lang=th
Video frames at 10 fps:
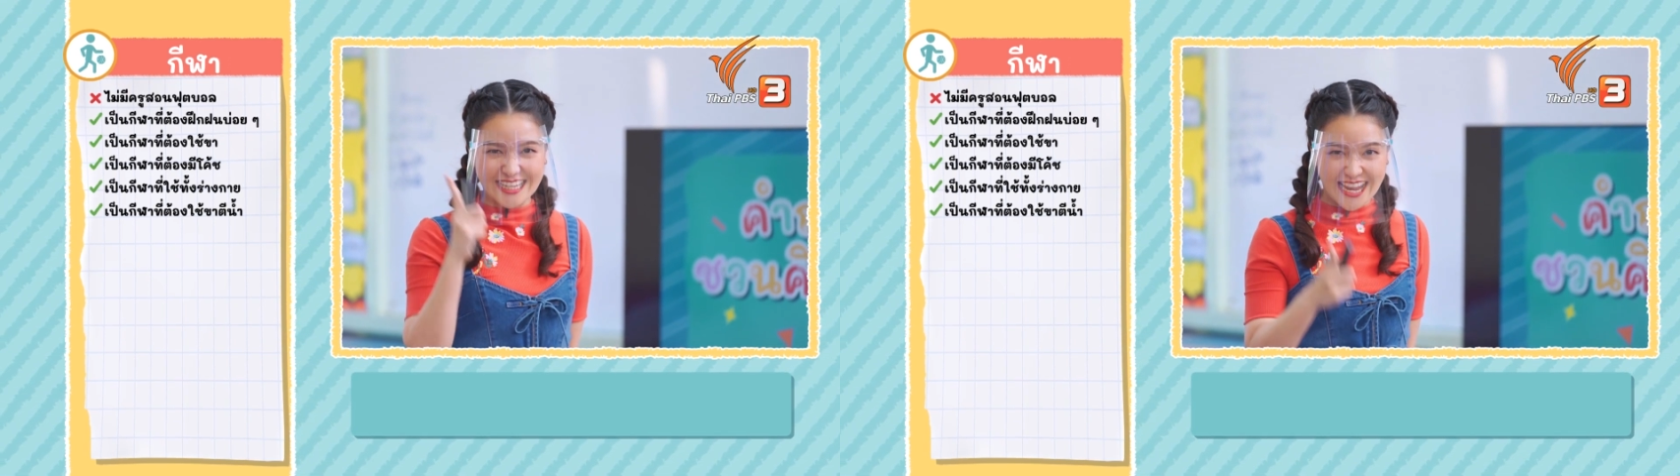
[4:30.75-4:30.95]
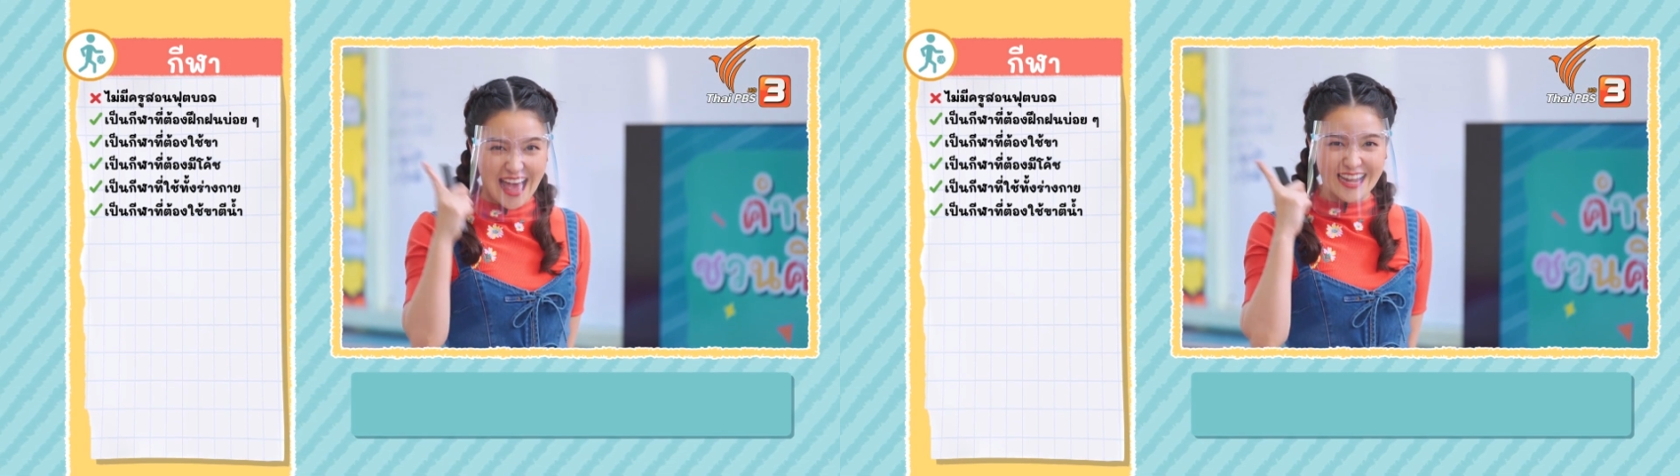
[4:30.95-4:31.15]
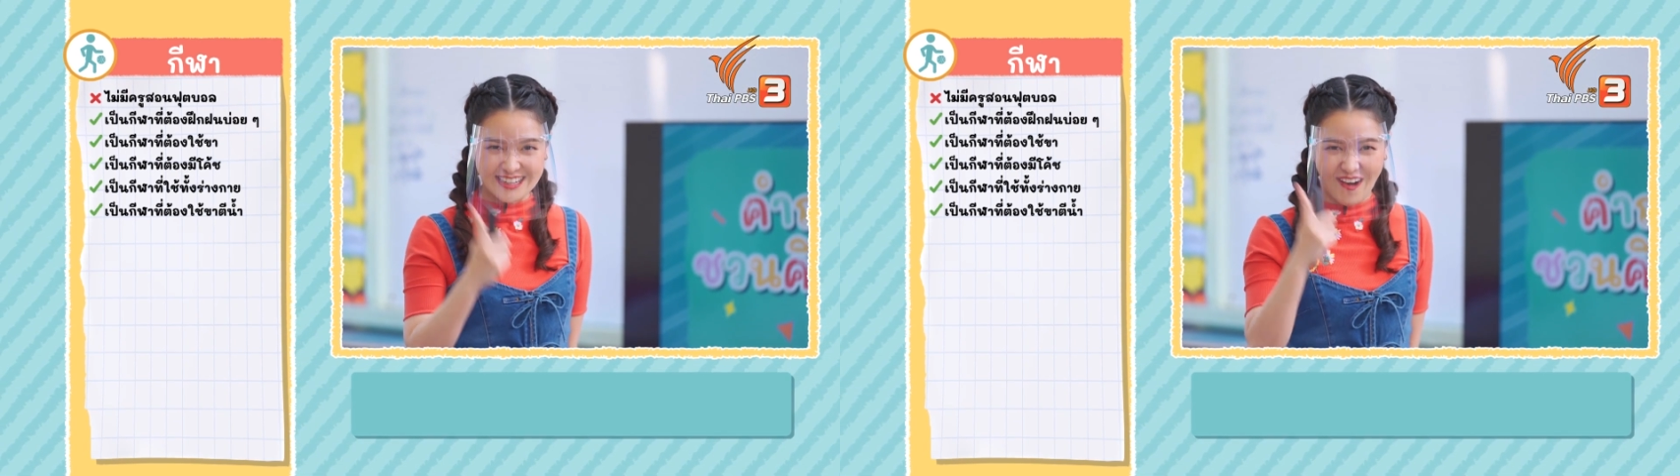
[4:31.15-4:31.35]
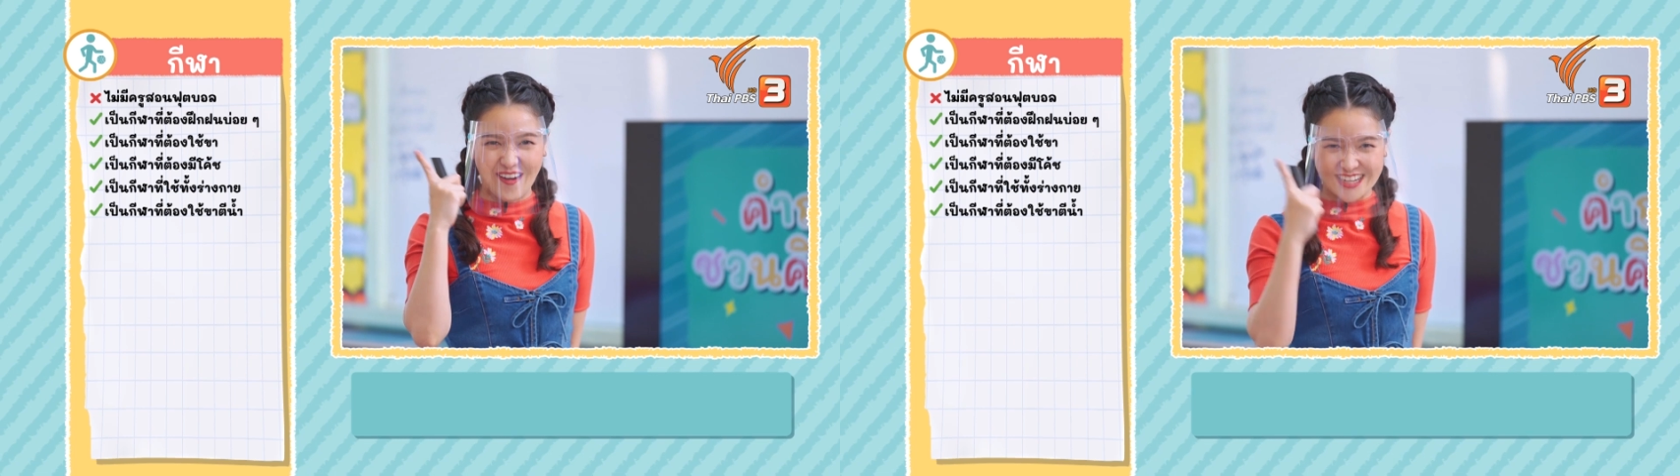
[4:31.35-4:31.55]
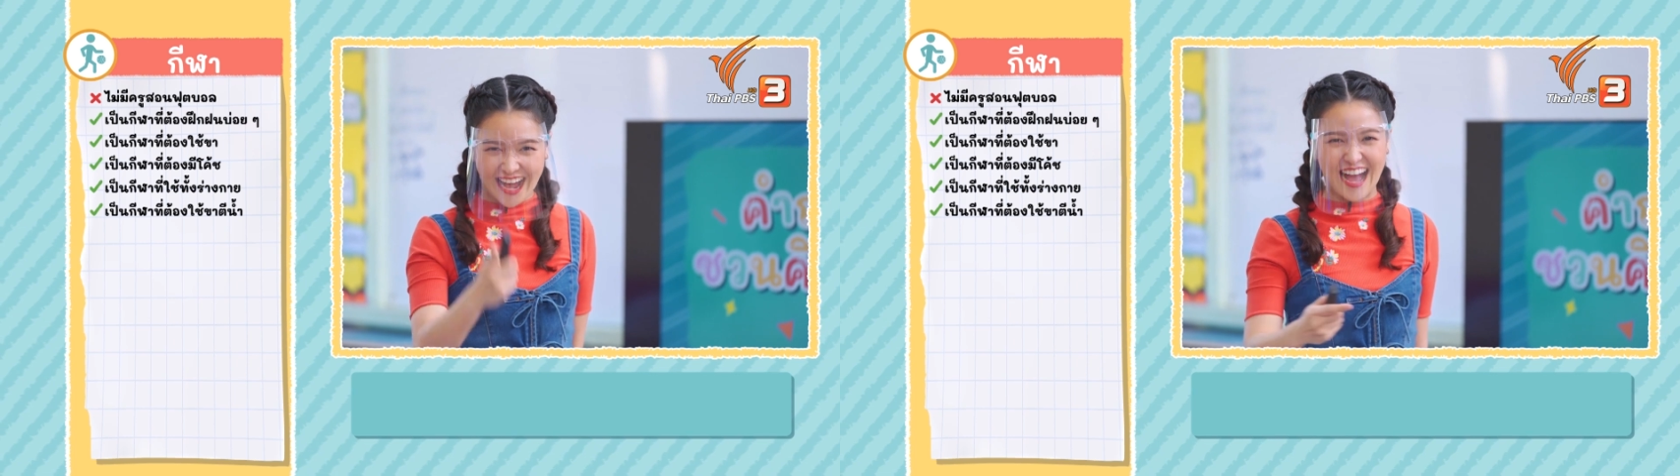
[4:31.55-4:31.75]
แน่นอ
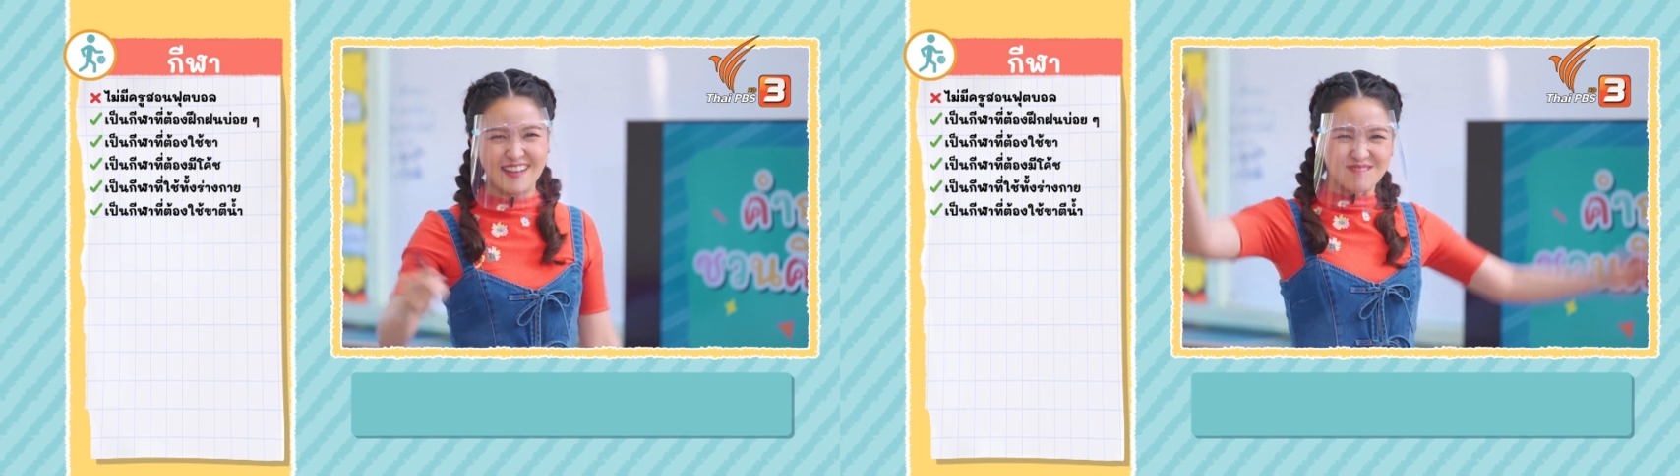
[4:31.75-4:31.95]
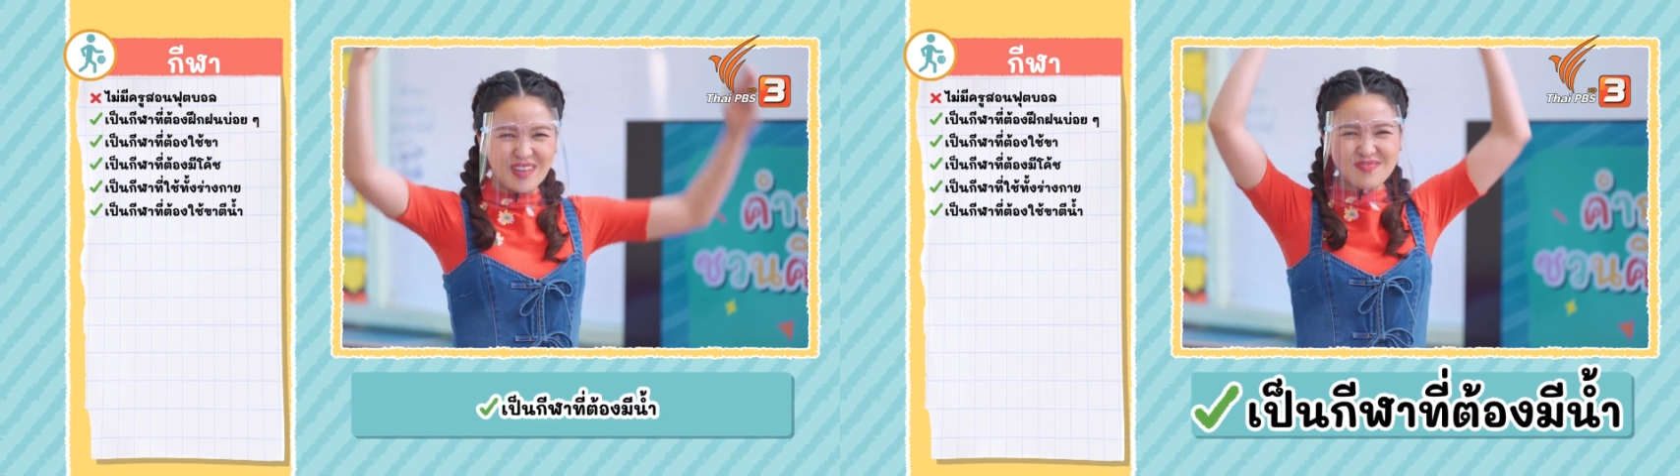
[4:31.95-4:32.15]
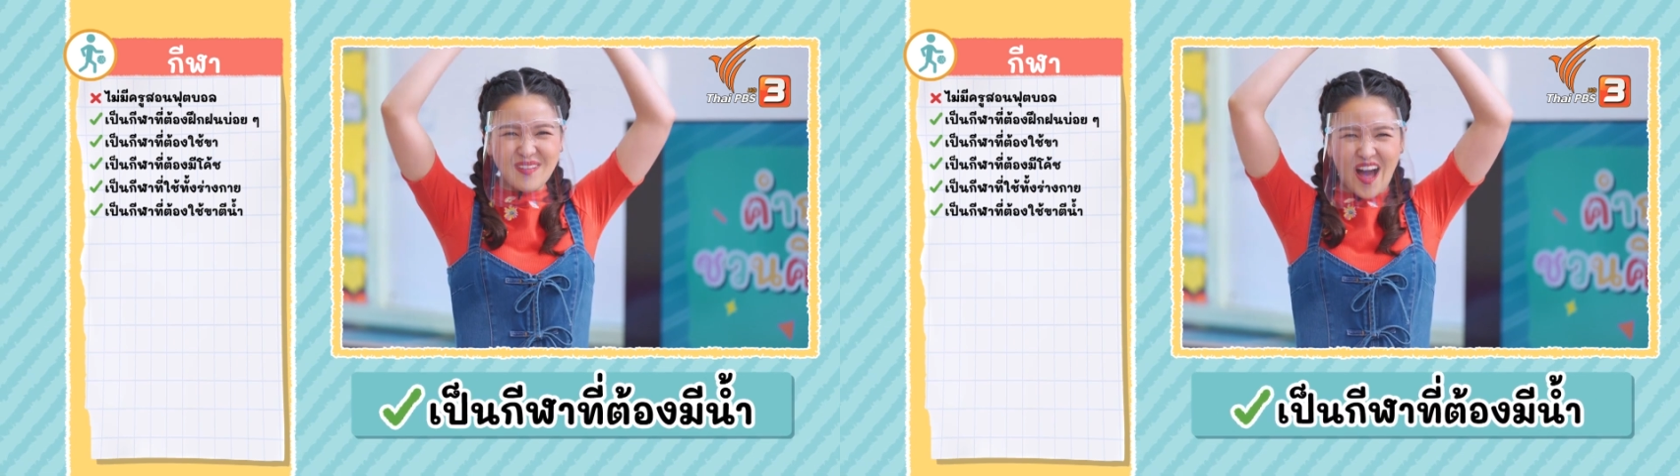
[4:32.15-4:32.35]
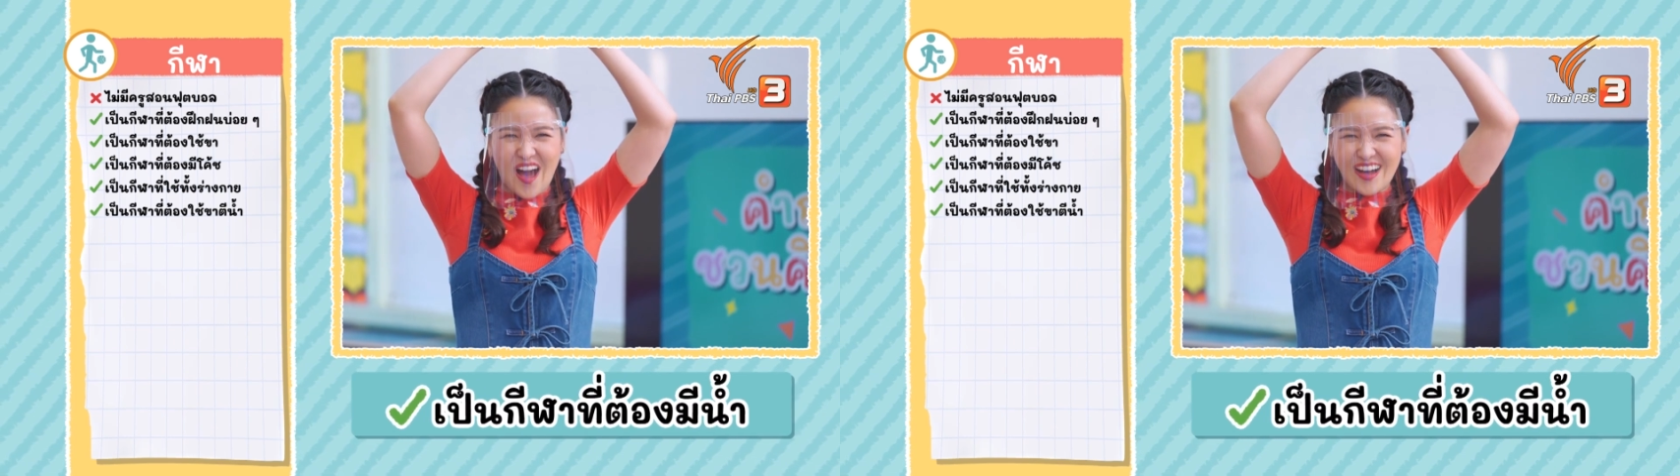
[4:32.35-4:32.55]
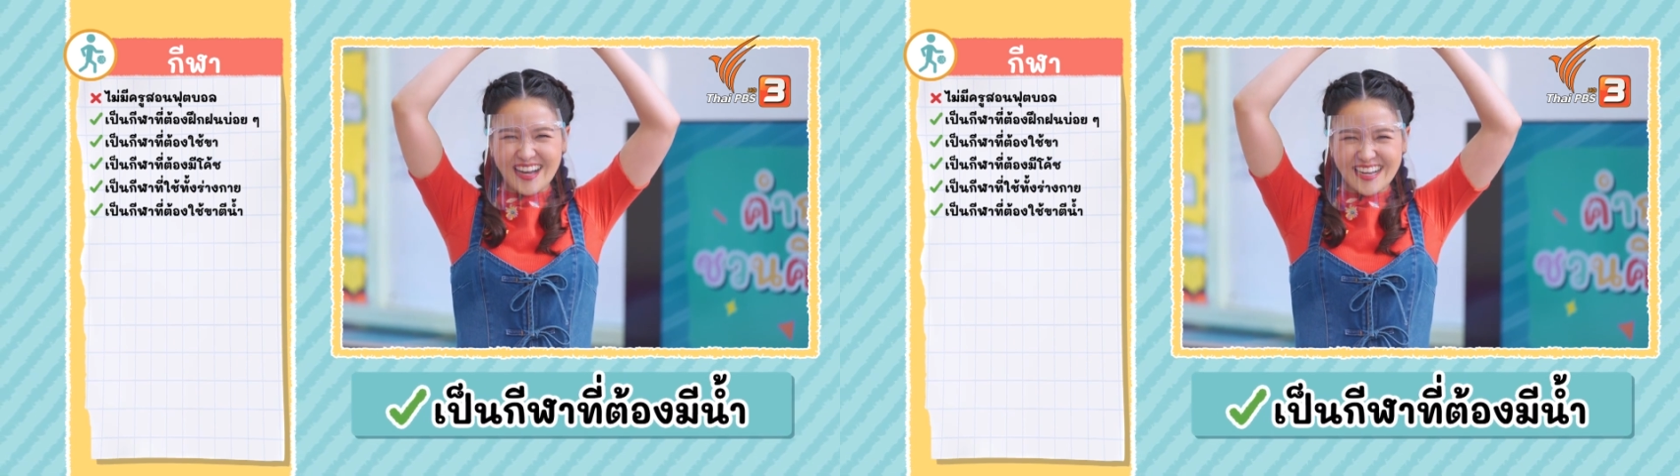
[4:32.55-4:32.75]
นค่ะปิงปอง